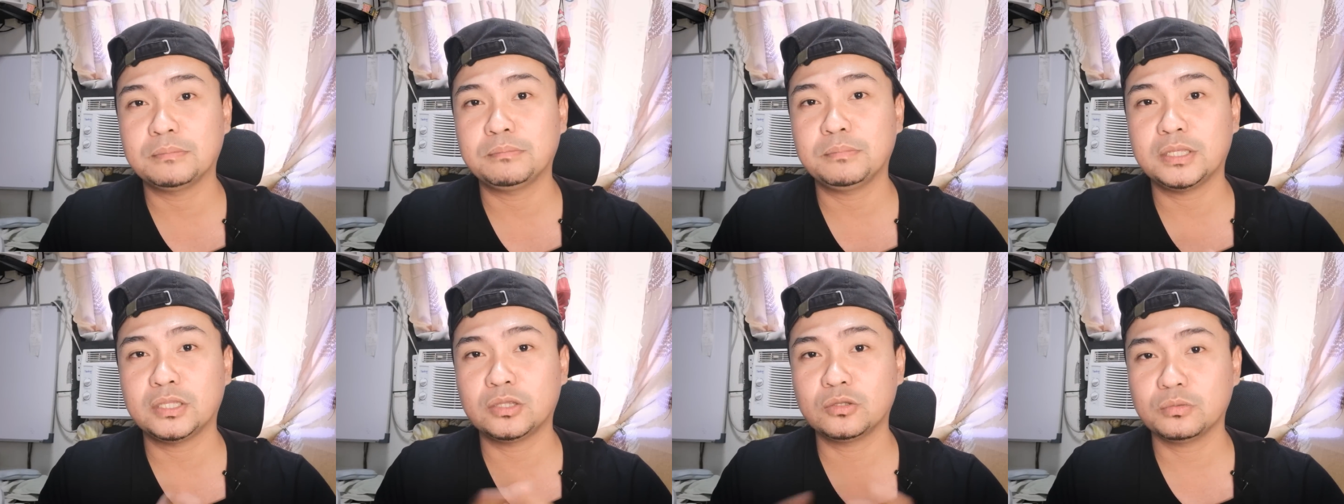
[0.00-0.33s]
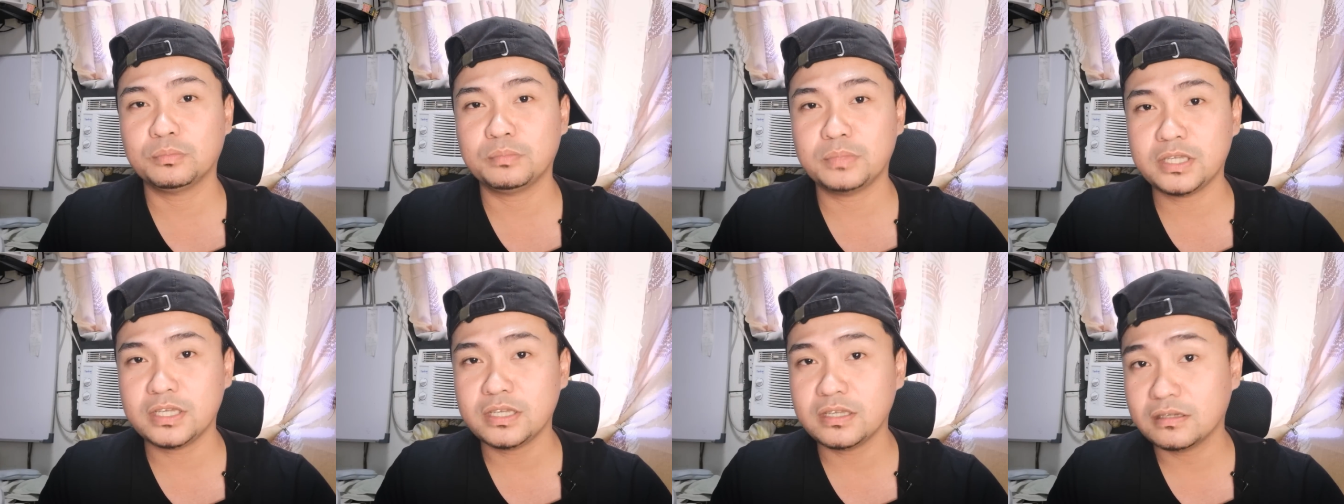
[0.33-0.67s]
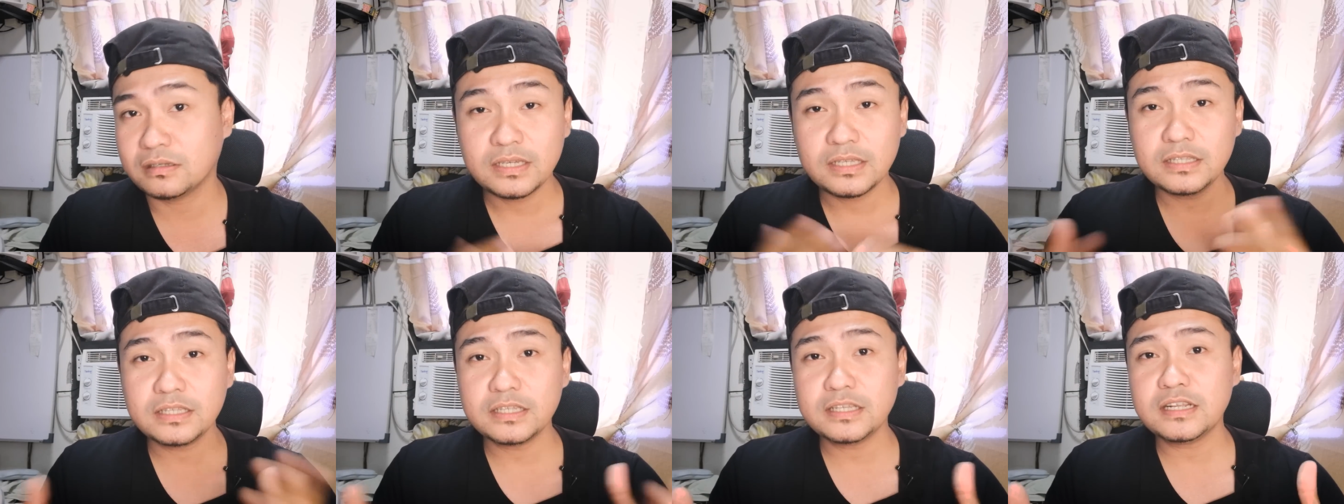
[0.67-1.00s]

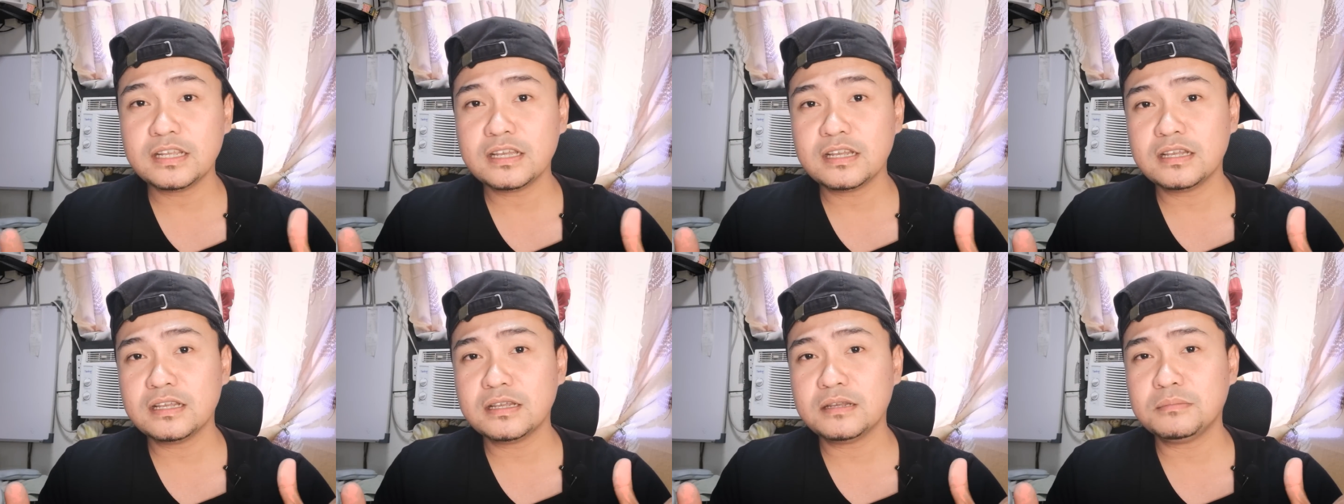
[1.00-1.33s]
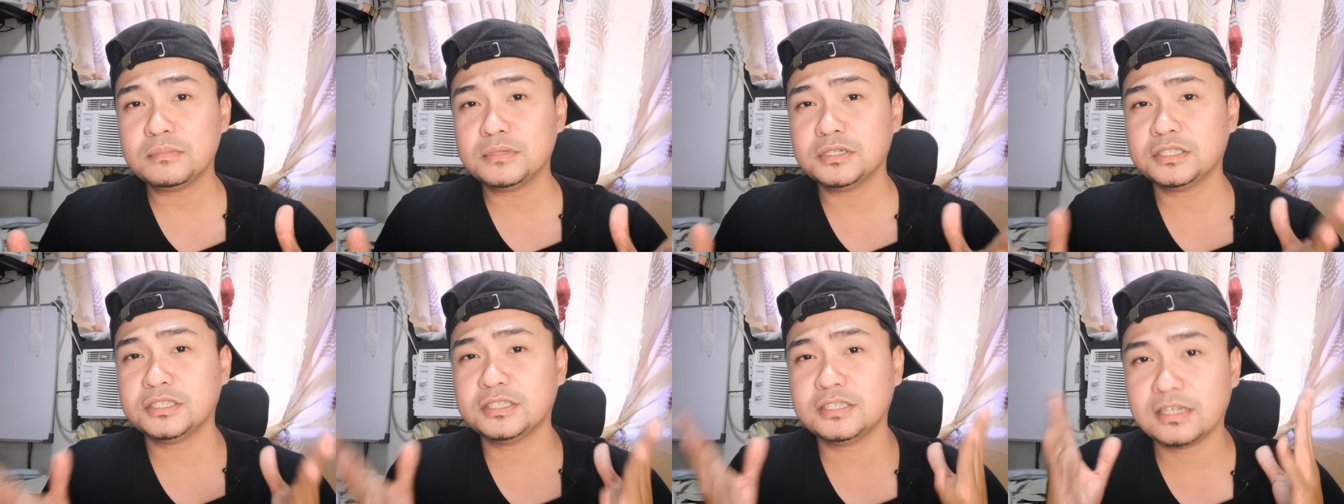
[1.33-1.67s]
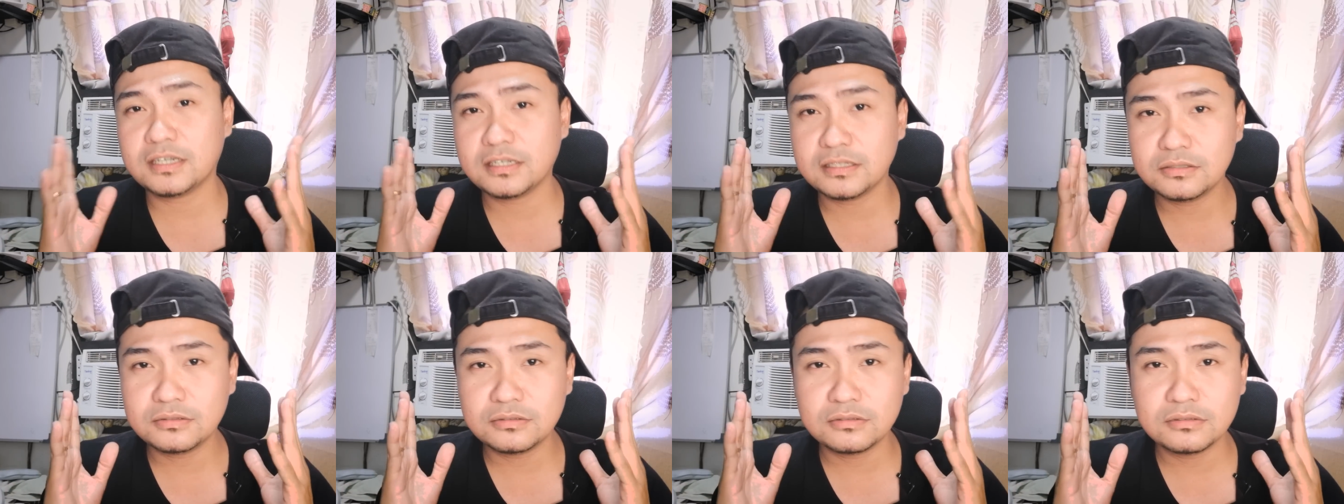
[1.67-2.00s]
P2P, hindi na
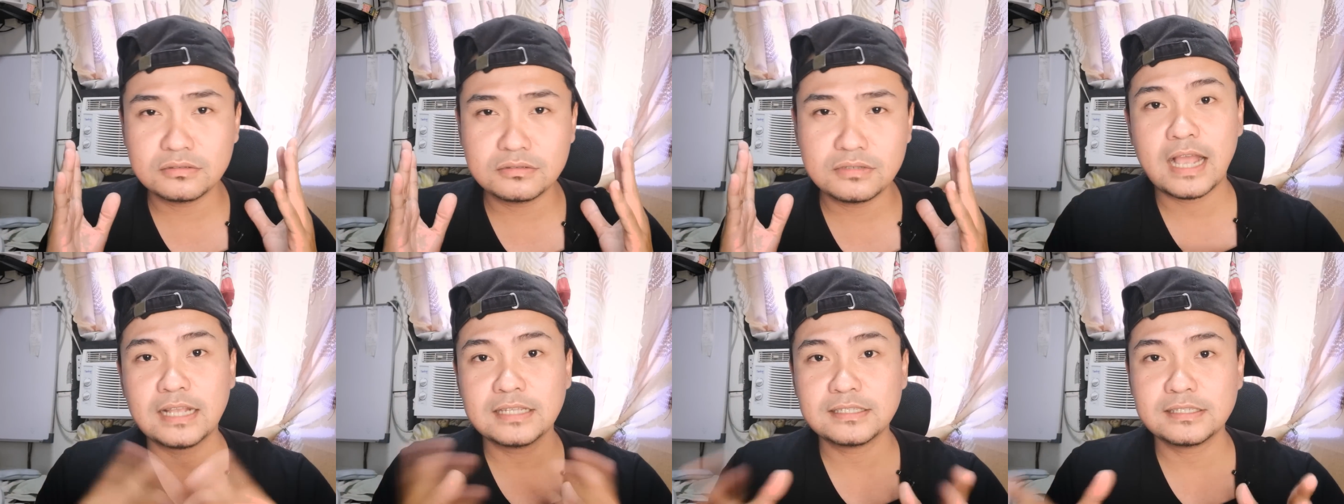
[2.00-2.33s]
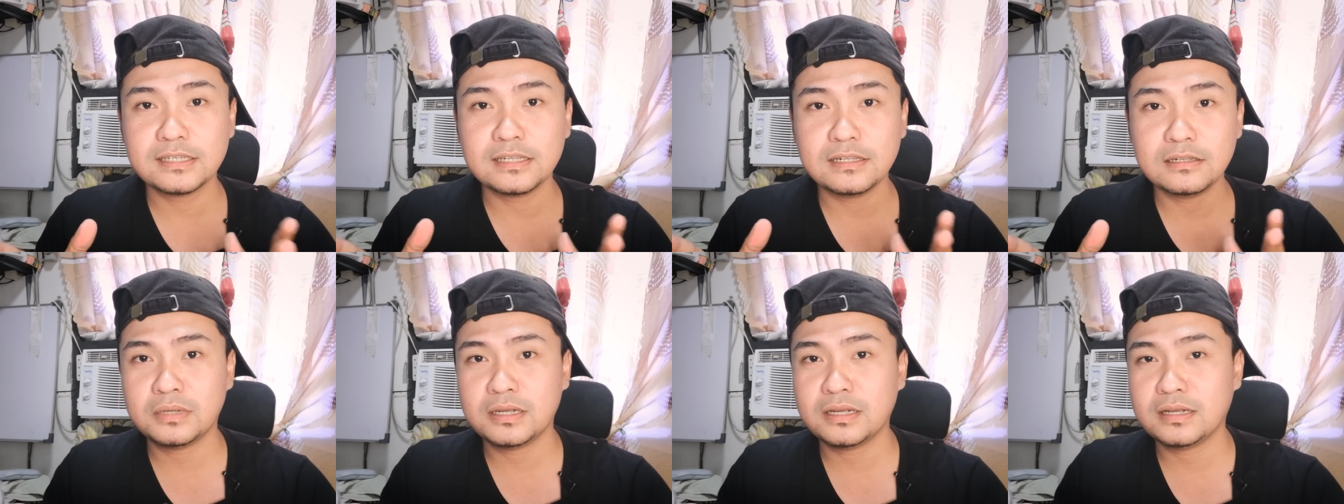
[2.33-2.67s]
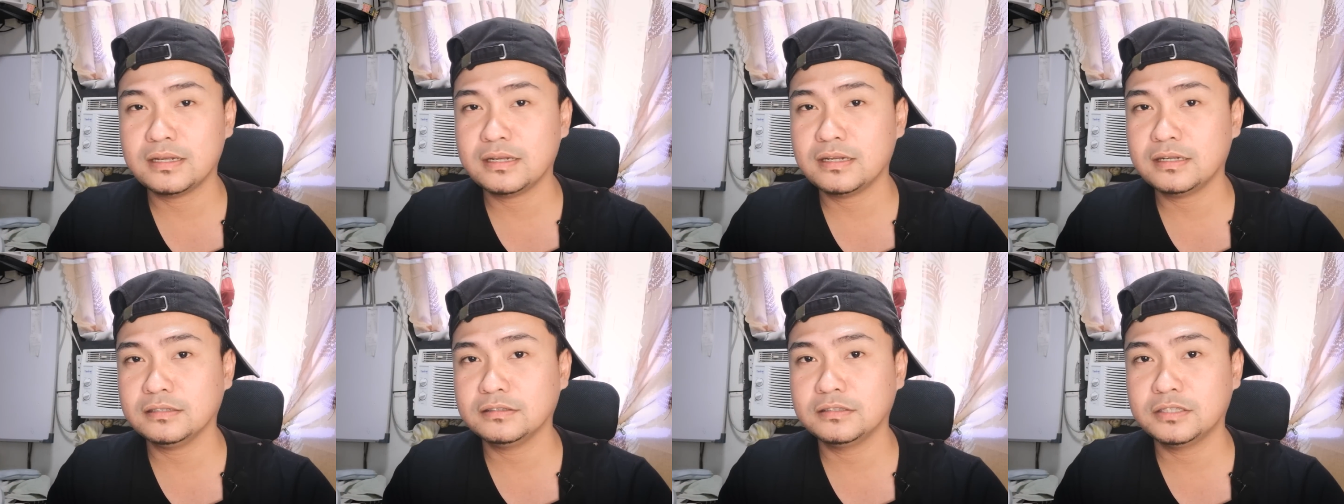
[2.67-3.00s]
masyadong hassle
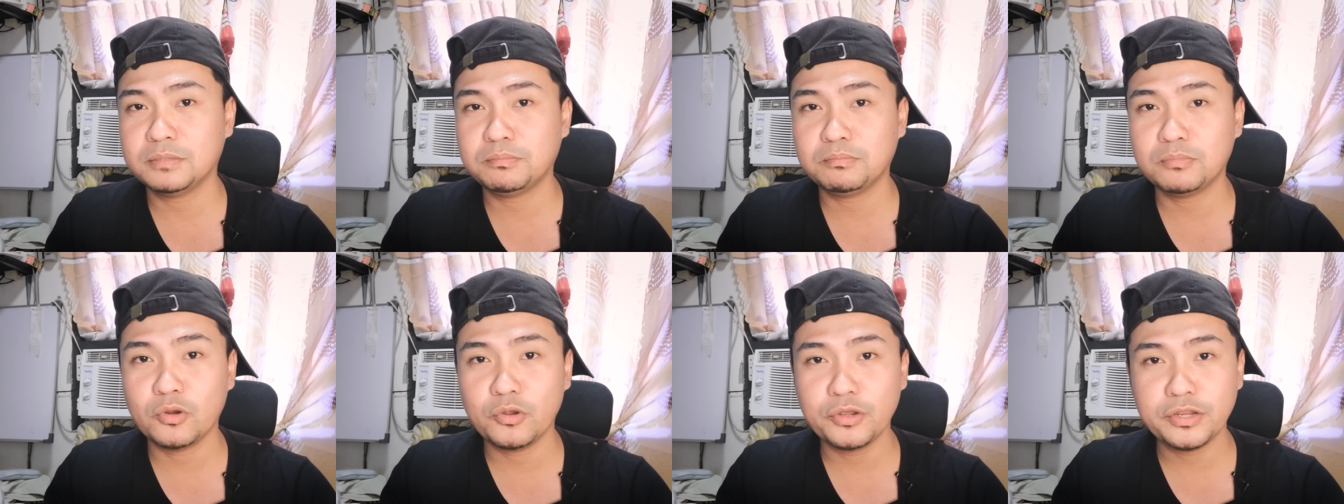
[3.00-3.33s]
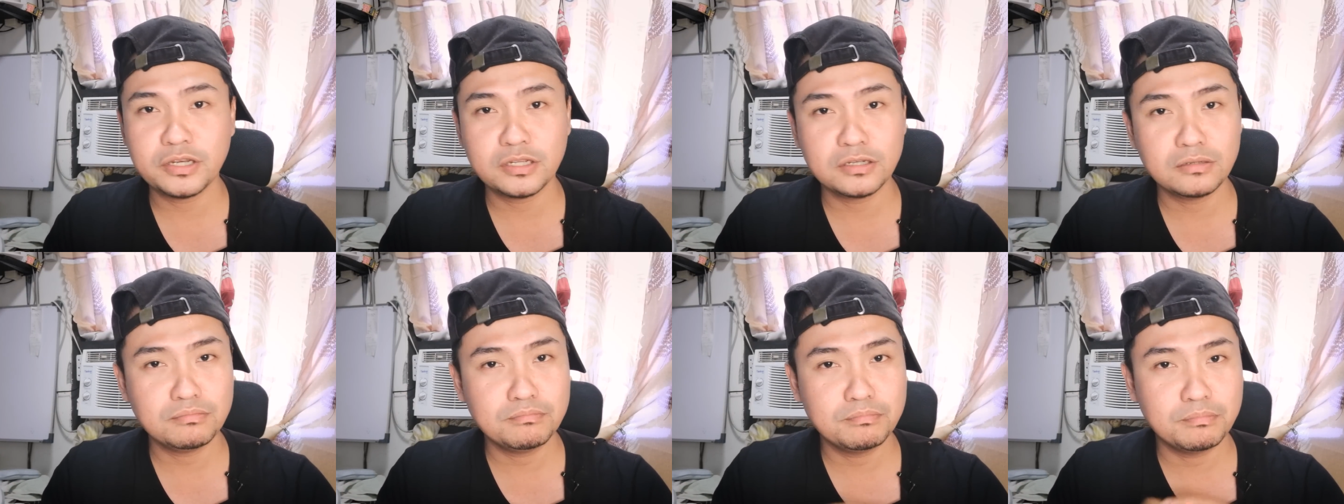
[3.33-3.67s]
mag mag-deploy ng